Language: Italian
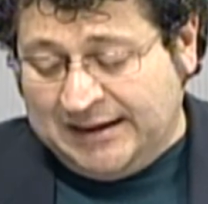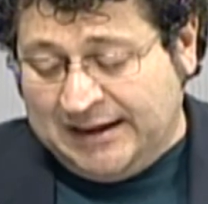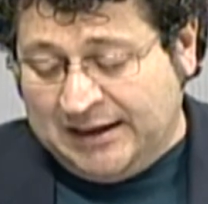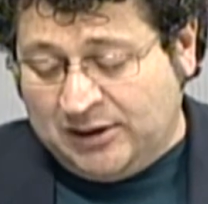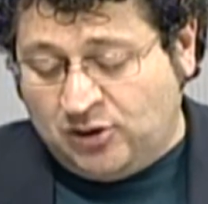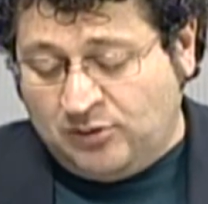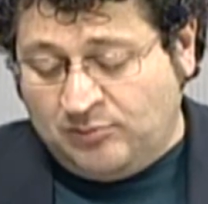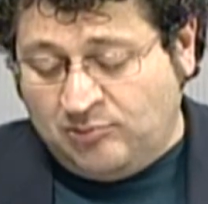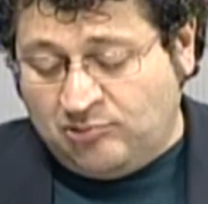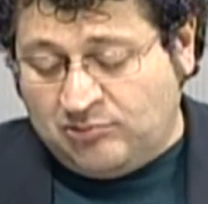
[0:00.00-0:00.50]
È
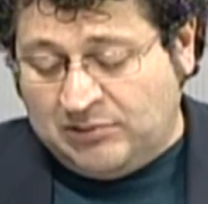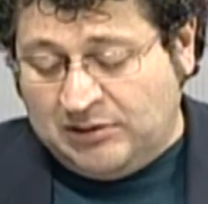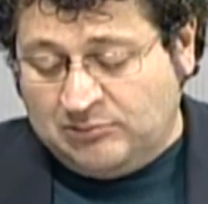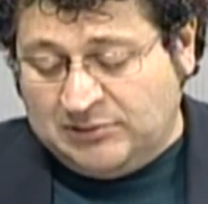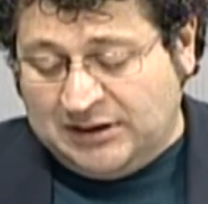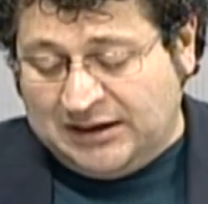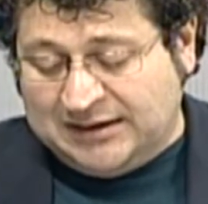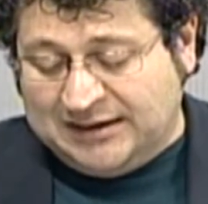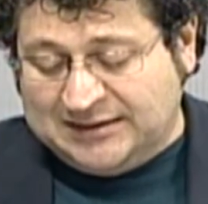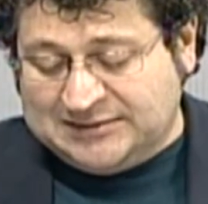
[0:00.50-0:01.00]
comunque
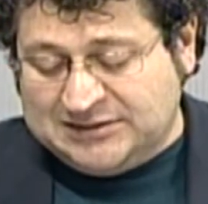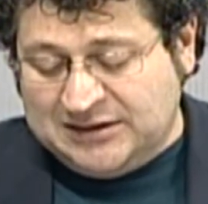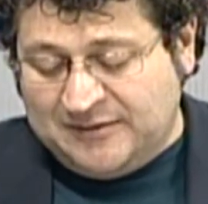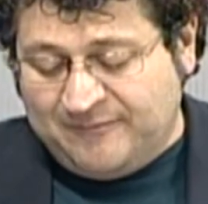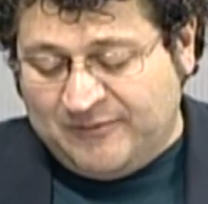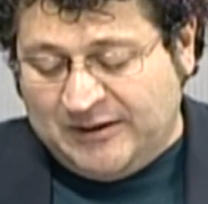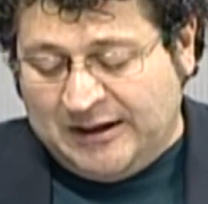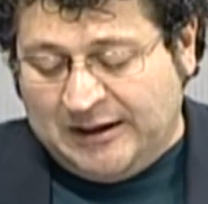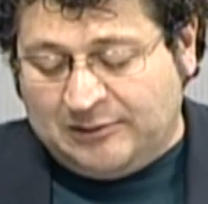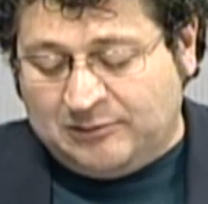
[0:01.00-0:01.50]
una
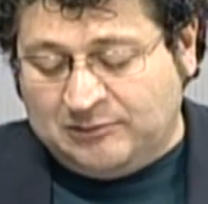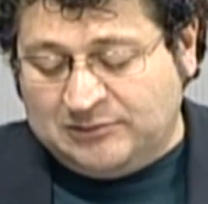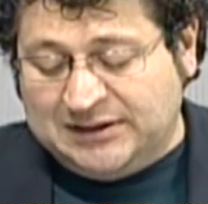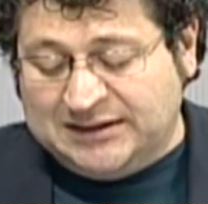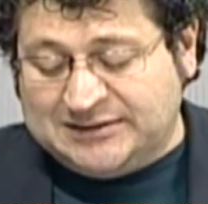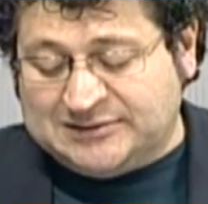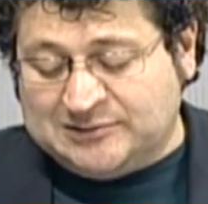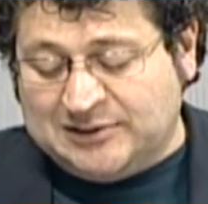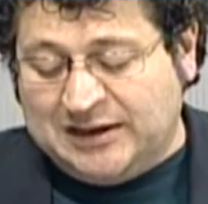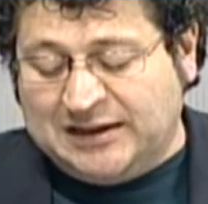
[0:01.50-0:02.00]
classifica
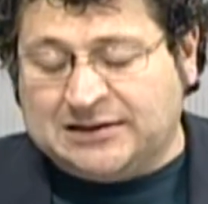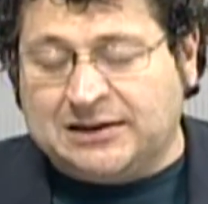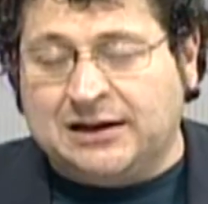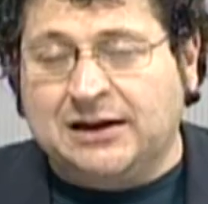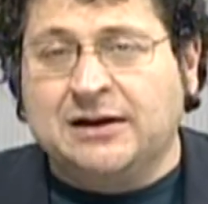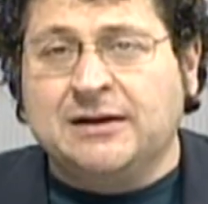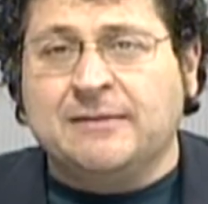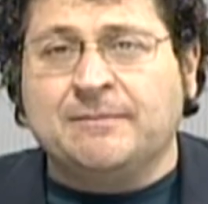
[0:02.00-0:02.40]
condizionata